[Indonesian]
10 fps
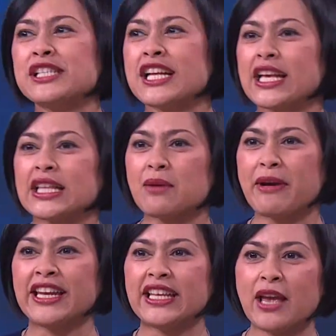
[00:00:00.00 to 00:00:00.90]
misalnya kita
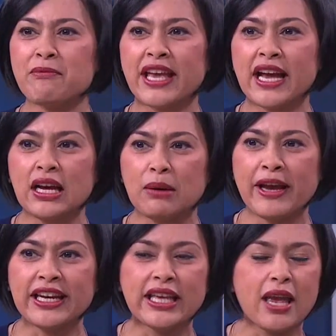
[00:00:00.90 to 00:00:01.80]
main game ya,
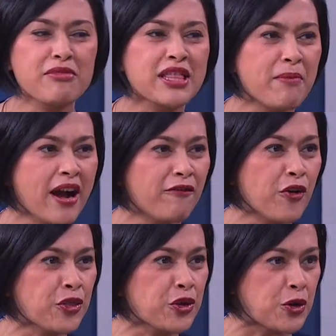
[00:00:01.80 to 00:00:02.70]
main game tebak
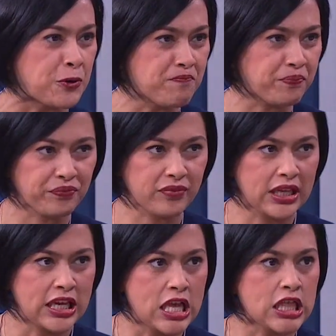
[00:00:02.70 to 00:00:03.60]
foto.
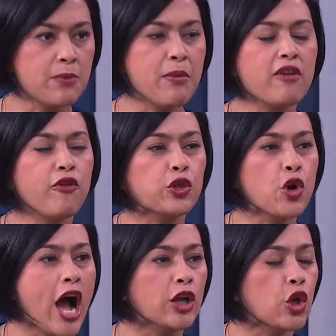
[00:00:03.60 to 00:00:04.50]
Tebak foto. Tebak foto
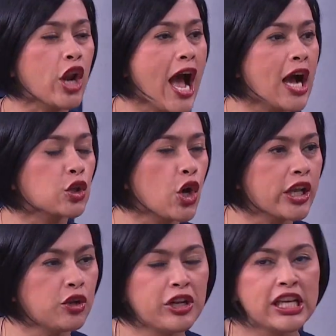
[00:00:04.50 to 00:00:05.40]
aktor-aktor
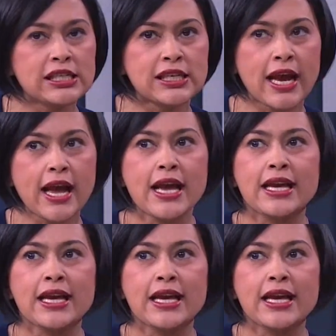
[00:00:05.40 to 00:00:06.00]
Indonesia